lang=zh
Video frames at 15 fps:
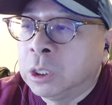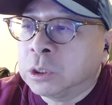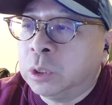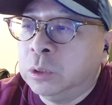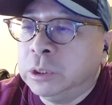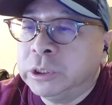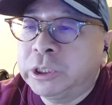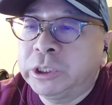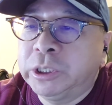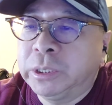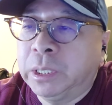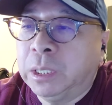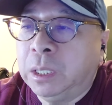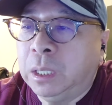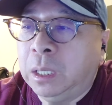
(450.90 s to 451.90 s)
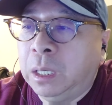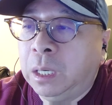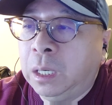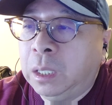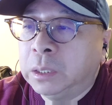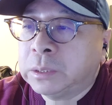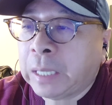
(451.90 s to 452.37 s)
同时呢，
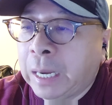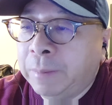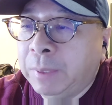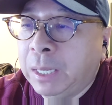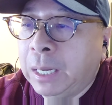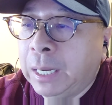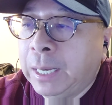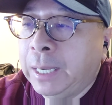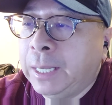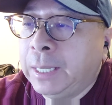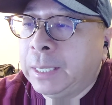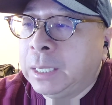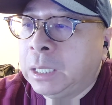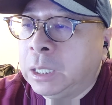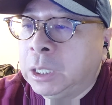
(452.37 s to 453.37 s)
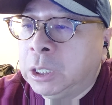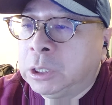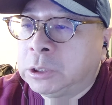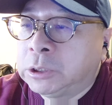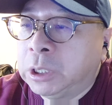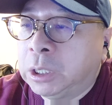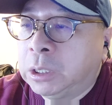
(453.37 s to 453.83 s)
啊，他们还
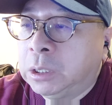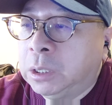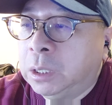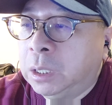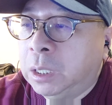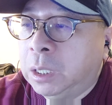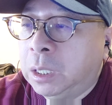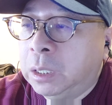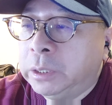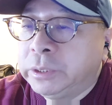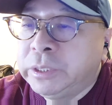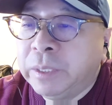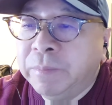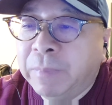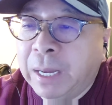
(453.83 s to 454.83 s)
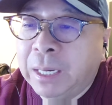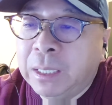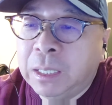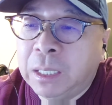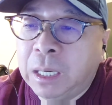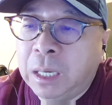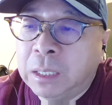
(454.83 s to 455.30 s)
这个隐瞒
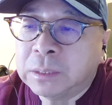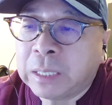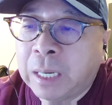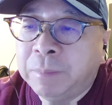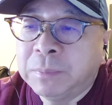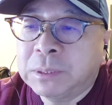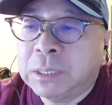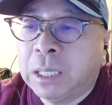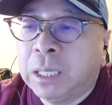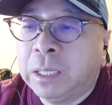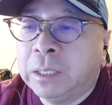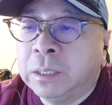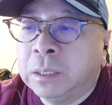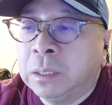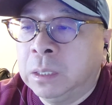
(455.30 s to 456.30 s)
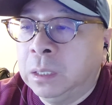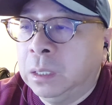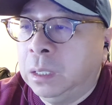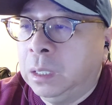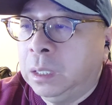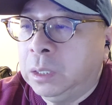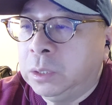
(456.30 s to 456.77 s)
了啊，他们在
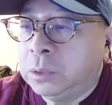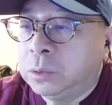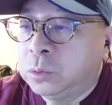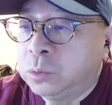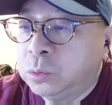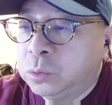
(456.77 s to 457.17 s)
呃